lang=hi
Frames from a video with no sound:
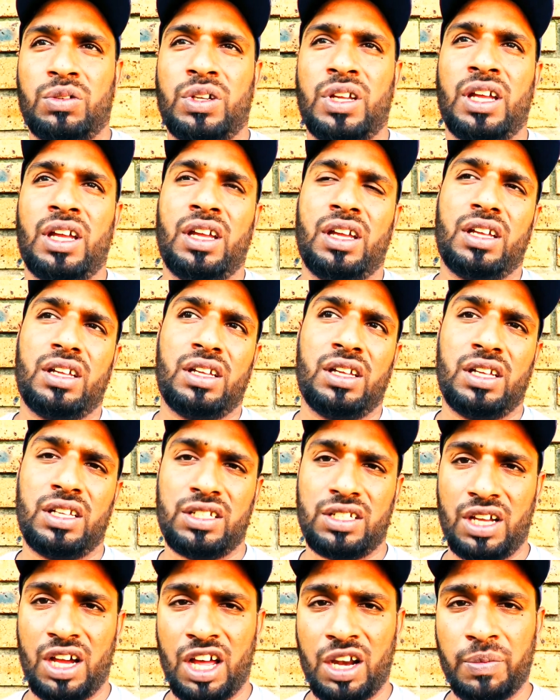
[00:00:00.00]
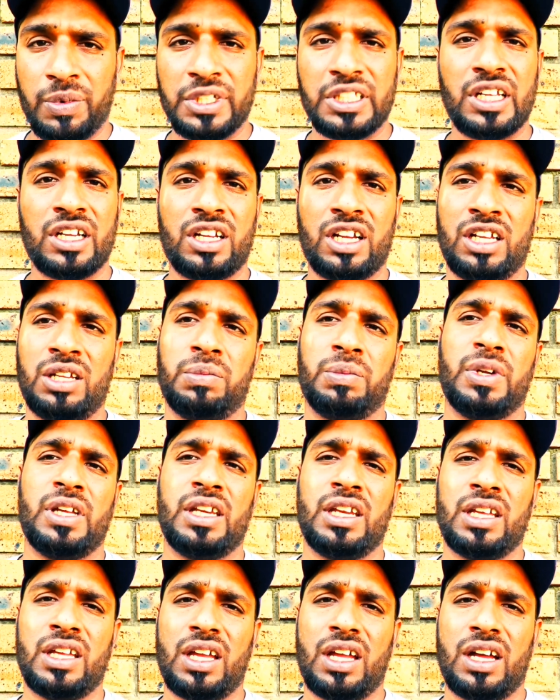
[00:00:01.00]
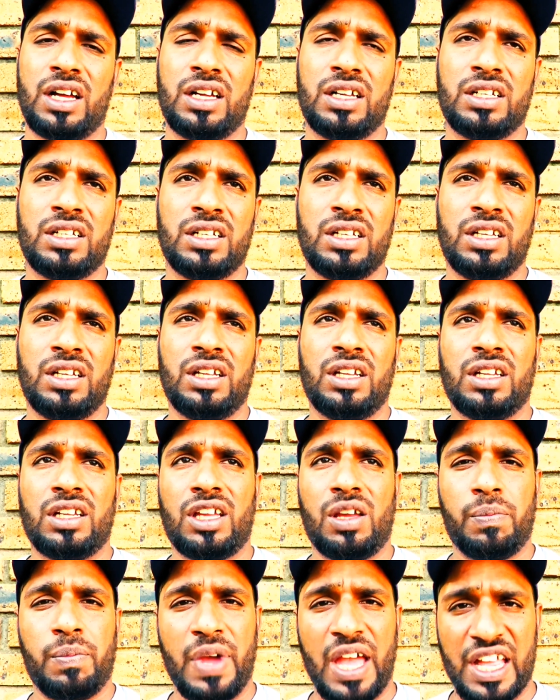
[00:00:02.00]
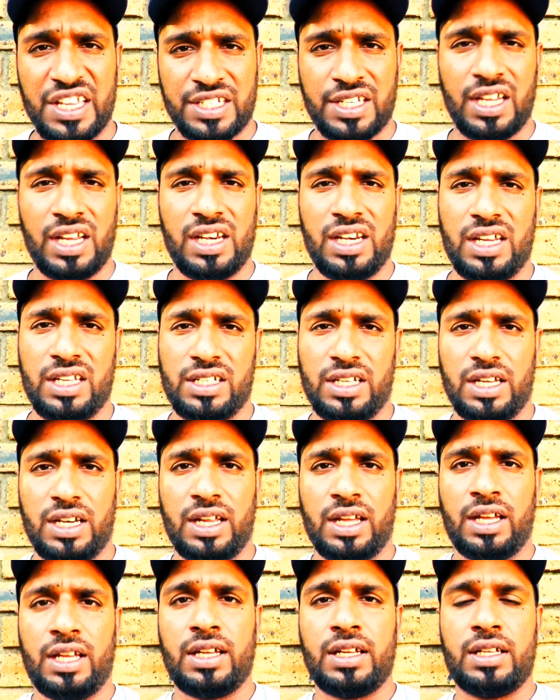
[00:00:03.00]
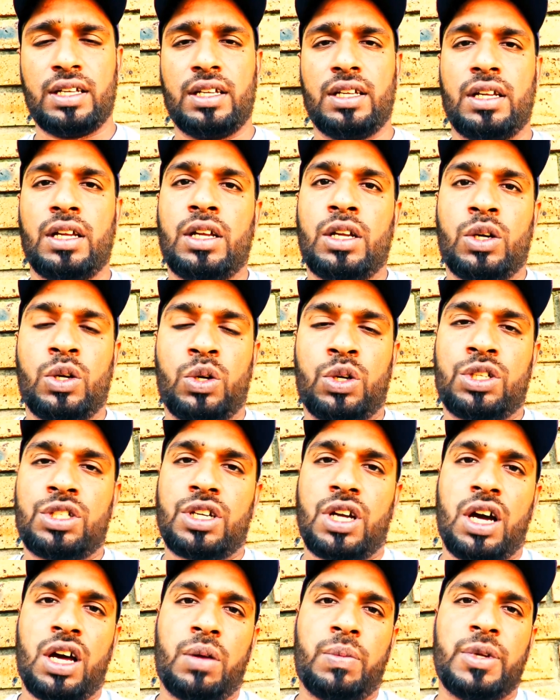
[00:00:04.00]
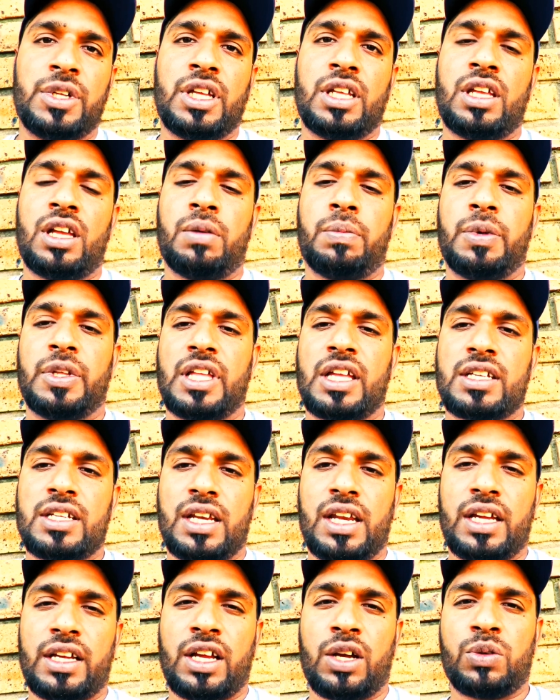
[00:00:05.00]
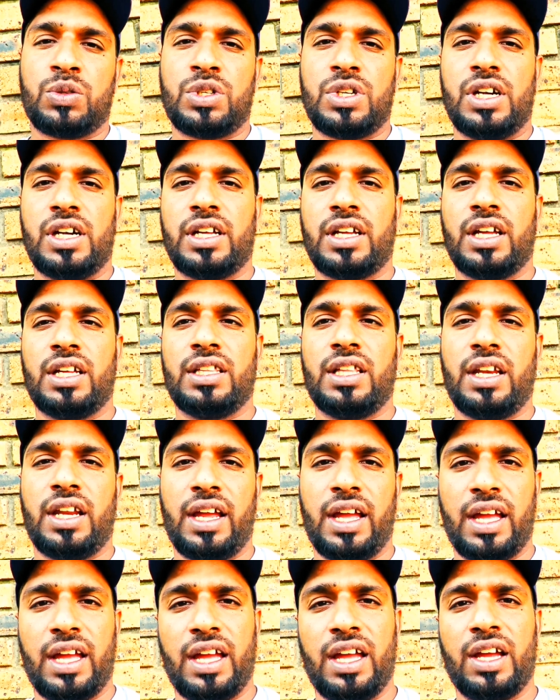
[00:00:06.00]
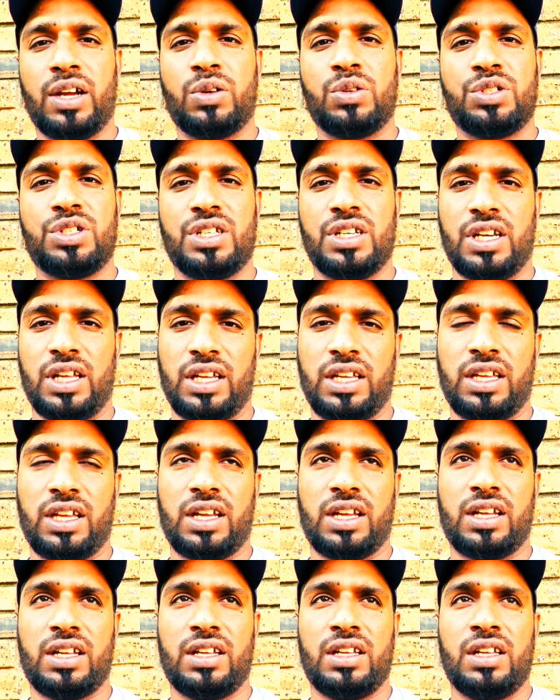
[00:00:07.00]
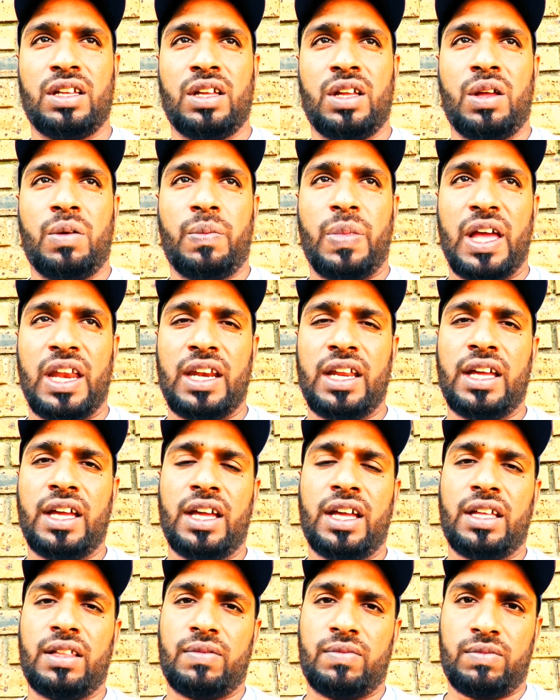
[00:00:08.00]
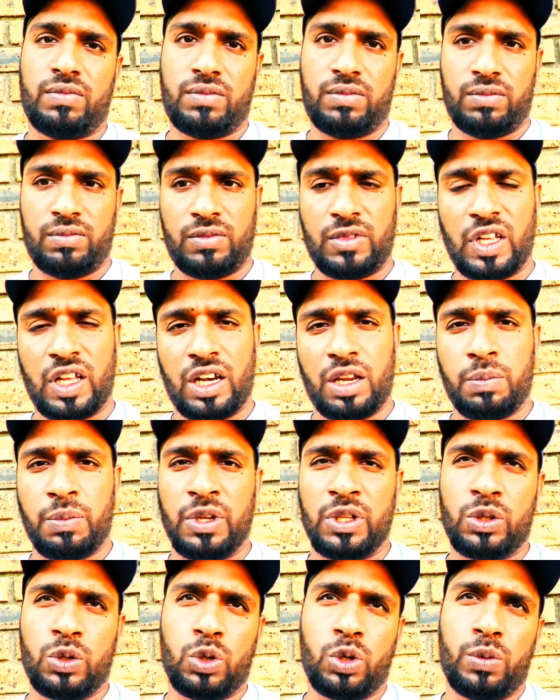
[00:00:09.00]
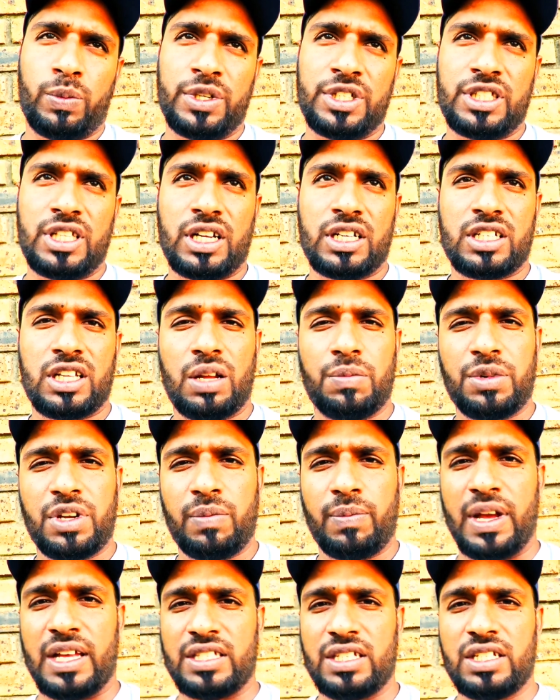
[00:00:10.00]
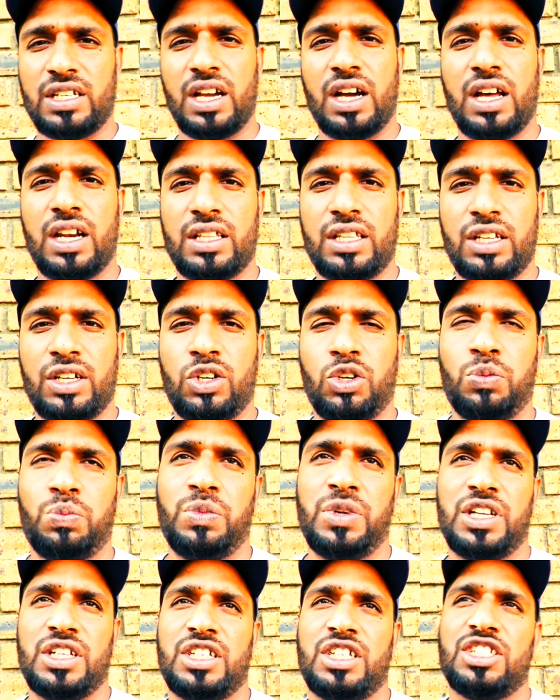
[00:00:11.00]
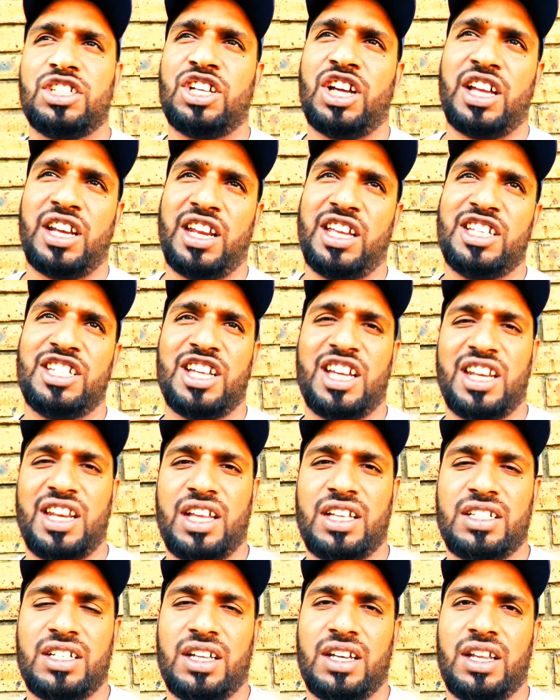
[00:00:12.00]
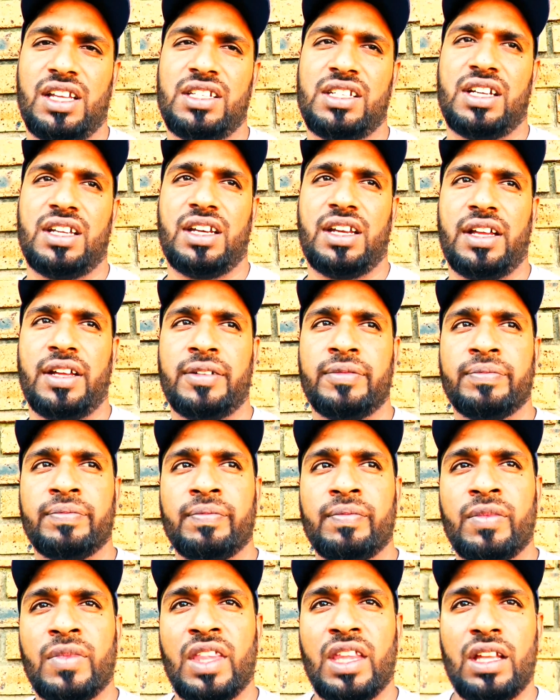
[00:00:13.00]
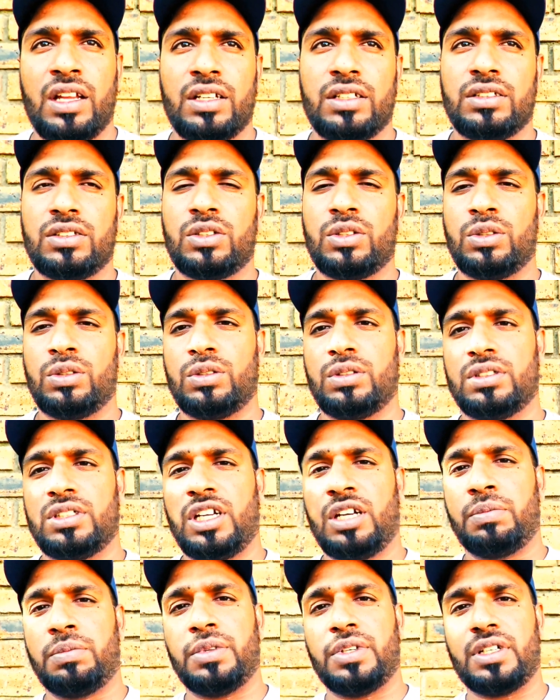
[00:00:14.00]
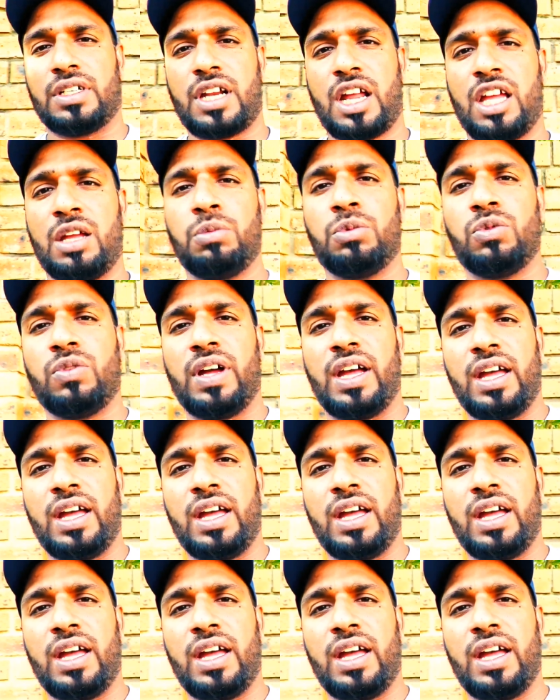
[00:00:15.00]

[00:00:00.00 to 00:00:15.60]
क्योंकि चार बजे तक कहीं भी नहीं गया कि मैच खेलने जाना है और चार बजे जहाँ पता चला कि कुछ लड़के इधर हैं कुछ नहीं हैं पहले तकरीबन दो बजे तक सब के मैसेज आ रहे थे ग्रुप में जी जाना ही जाना है जाना है जाना है तो जब टाइम